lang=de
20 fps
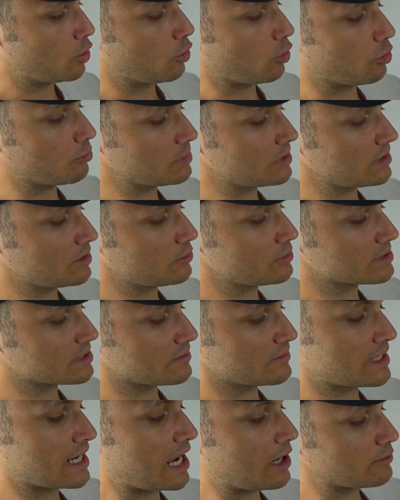Um die
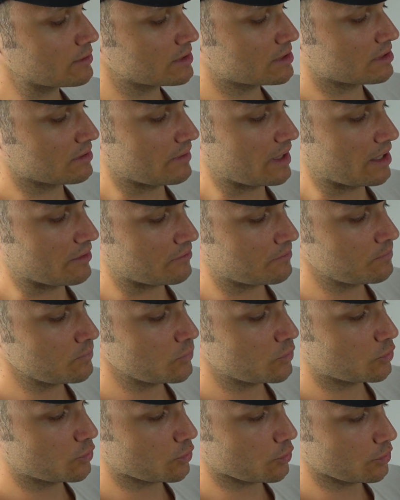Hülse wieder
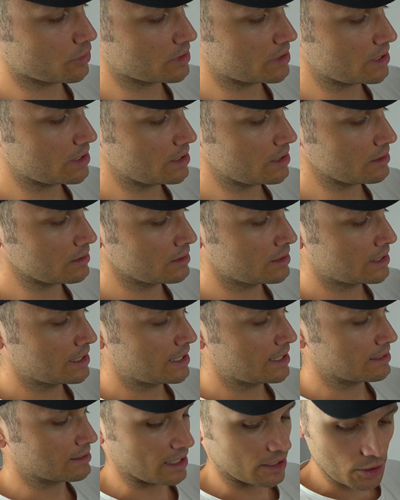auszuwerfen, drückt ihr hier,
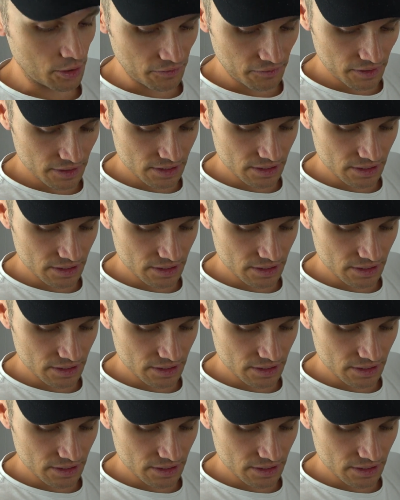dann öffnet